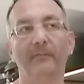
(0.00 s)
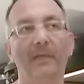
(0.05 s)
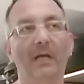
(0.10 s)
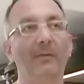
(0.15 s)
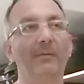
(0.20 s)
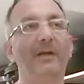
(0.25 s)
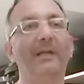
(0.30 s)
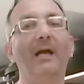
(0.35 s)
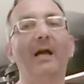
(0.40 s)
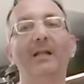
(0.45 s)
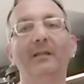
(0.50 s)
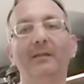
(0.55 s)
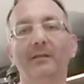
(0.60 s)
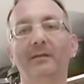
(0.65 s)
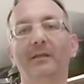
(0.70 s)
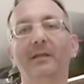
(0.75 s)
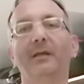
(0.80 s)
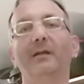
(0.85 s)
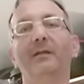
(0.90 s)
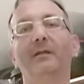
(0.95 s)
ama
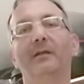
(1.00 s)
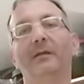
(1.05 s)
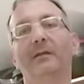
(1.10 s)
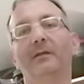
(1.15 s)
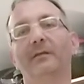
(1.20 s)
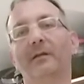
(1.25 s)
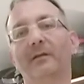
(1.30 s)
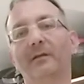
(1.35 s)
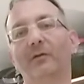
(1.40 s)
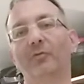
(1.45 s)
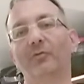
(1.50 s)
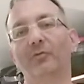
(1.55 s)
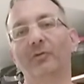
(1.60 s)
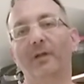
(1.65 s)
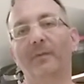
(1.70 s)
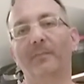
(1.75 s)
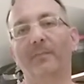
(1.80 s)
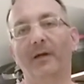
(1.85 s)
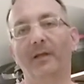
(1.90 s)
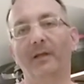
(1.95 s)
geldiğinde tekrar
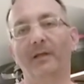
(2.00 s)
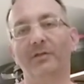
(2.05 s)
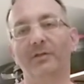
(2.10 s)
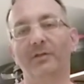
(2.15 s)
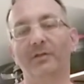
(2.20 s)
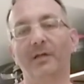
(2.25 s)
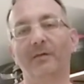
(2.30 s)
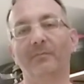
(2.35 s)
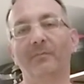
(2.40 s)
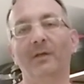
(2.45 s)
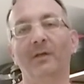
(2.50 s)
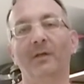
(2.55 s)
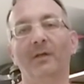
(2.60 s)
onları paylaşacağım.